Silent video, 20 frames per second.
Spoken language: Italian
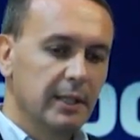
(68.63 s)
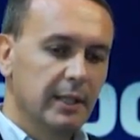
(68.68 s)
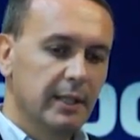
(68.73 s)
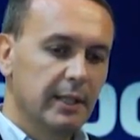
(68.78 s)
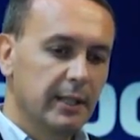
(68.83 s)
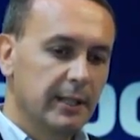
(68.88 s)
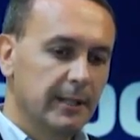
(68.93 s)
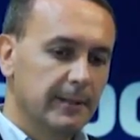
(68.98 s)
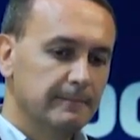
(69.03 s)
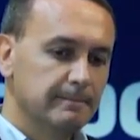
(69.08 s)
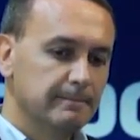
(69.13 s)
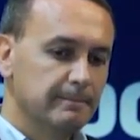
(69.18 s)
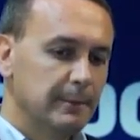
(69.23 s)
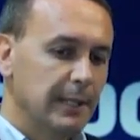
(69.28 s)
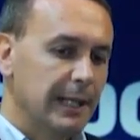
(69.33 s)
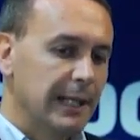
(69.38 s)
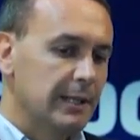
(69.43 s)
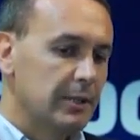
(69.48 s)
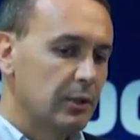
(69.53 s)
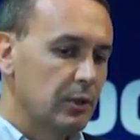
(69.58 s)
Um,
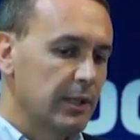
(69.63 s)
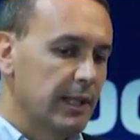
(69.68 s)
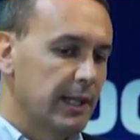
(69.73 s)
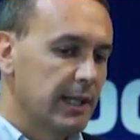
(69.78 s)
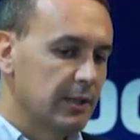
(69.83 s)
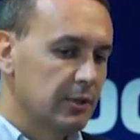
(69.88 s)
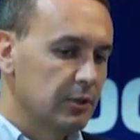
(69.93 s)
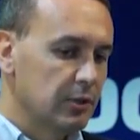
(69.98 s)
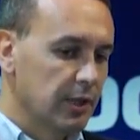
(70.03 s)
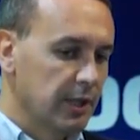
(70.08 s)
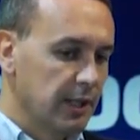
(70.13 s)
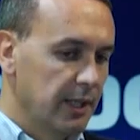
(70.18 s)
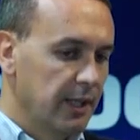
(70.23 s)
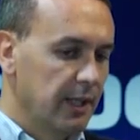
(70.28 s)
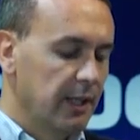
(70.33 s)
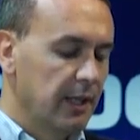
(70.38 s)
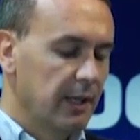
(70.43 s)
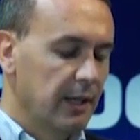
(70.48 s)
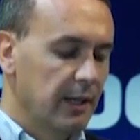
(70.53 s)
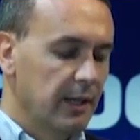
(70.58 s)
l'altro dato
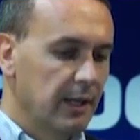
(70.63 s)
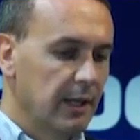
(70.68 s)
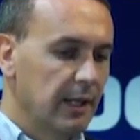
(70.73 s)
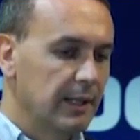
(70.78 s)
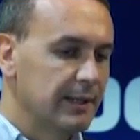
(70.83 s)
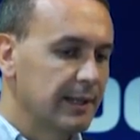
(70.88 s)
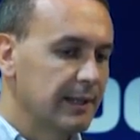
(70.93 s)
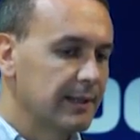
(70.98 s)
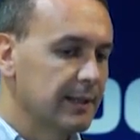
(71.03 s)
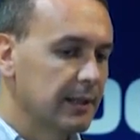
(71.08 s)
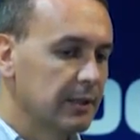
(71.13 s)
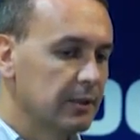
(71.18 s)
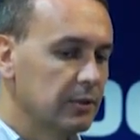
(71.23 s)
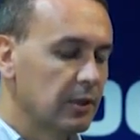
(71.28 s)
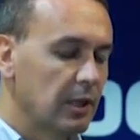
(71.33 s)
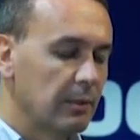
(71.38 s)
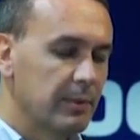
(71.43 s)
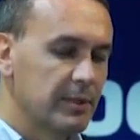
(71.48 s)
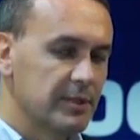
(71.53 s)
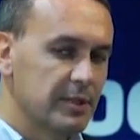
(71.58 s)
che uh,
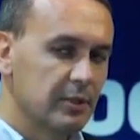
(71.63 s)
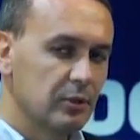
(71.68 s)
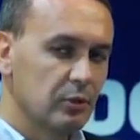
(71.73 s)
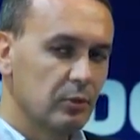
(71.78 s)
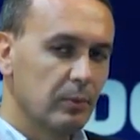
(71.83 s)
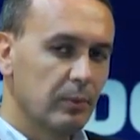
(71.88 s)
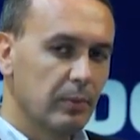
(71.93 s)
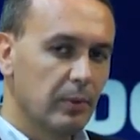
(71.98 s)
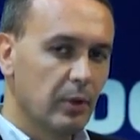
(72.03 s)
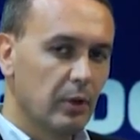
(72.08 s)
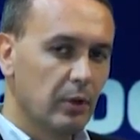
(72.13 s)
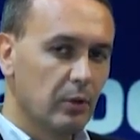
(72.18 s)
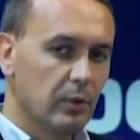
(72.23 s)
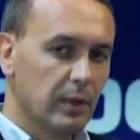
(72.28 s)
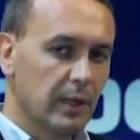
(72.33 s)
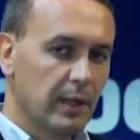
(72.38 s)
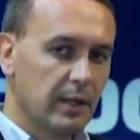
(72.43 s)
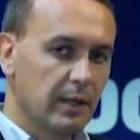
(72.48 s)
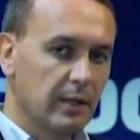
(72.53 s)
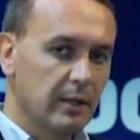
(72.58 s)
altrettanto rappresenta un po'
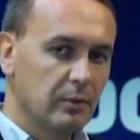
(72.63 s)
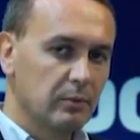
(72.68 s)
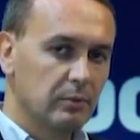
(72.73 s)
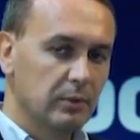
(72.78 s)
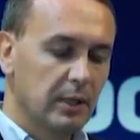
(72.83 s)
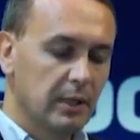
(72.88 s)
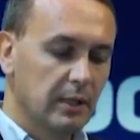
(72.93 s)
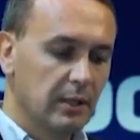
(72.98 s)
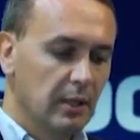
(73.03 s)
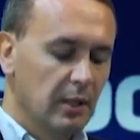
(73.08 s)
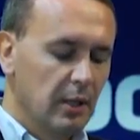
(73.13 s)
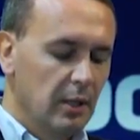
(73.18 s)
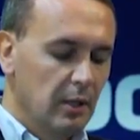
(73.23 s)
una, una,